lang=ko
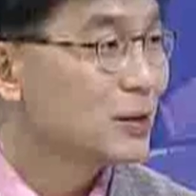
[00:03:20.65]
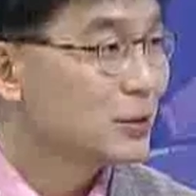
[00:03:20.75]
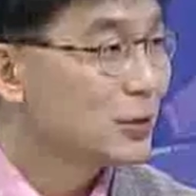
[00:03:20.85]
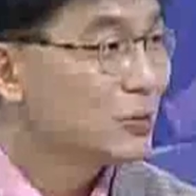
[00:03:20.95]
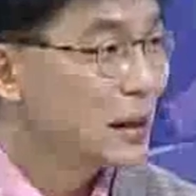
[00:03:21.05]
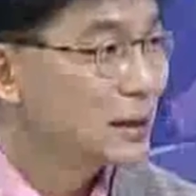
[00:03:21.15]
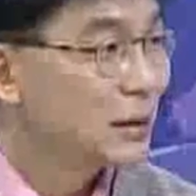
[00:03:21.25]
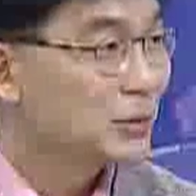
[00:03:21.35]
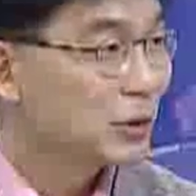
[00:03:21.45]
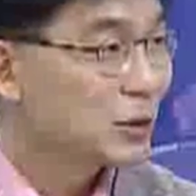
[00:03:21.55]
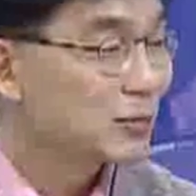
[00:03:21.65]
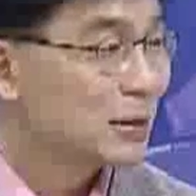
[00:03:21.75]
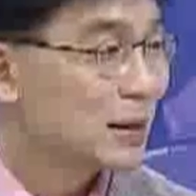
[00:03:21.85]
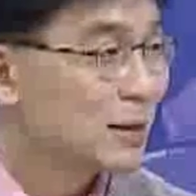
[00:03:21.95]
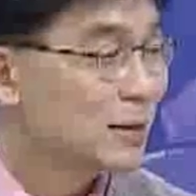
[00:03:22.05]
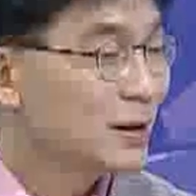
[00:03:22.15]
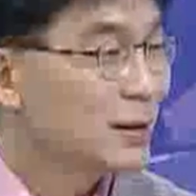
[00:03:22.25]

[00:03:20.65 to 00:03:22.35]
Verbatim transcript: 쭉 말씀해 주셨습니다.